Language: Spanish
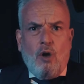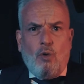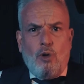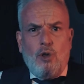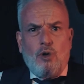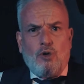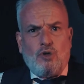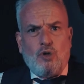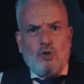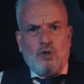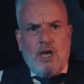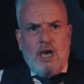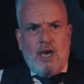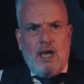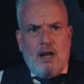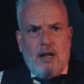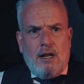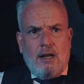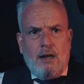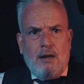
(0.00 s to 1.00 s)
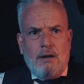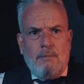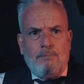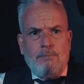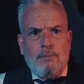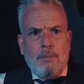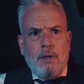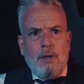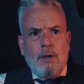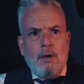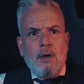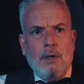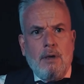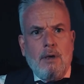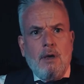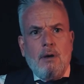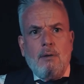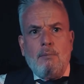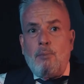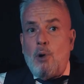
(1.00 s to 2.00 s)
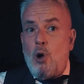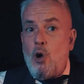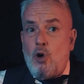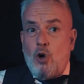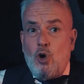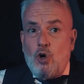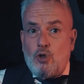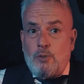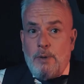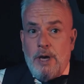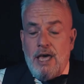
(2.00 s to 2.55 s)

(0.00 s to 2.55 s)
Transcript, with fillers: y ruidosos que eran. Pocos